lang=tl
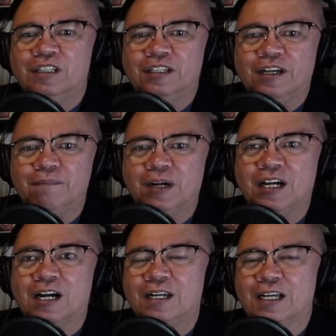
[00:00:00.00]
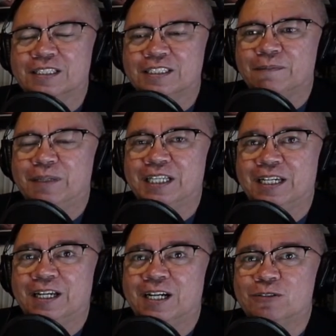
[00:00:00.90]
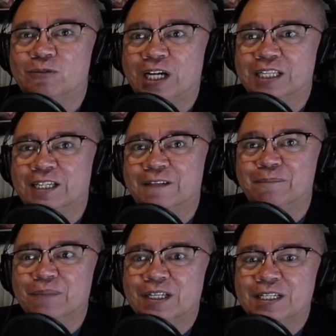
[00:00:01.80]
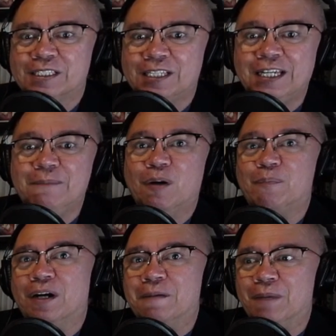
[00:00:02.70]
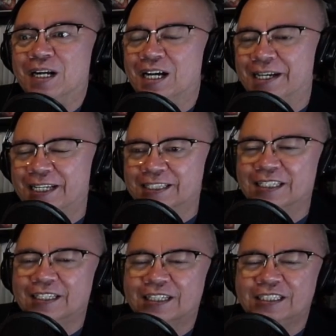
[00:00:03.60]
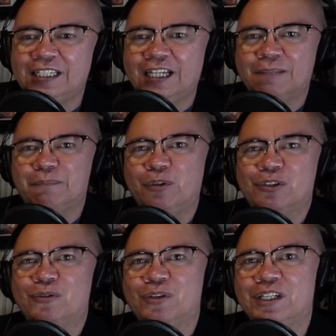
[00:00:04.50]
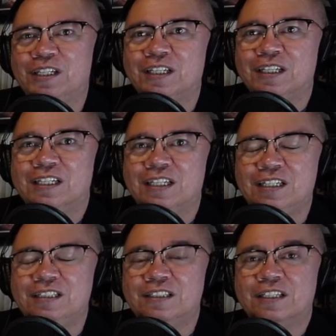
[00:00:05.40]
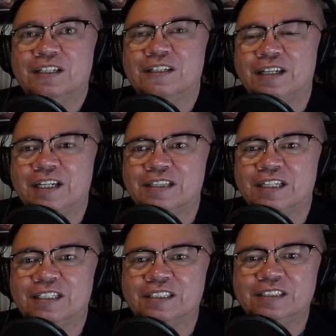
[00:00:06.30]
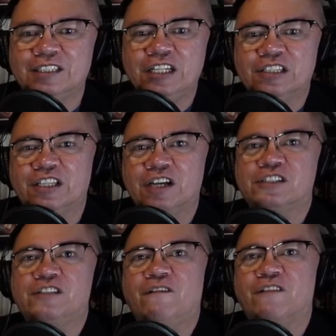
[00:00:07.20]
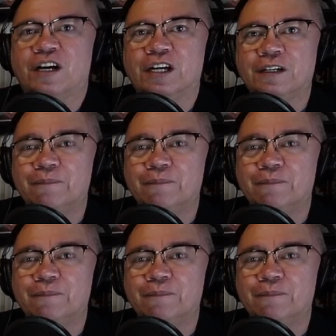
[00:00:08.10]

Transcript: ng mga aklat sa banal na kasulatan sa iba pang mga aklat kasi lahat po ito ay interrelated they testify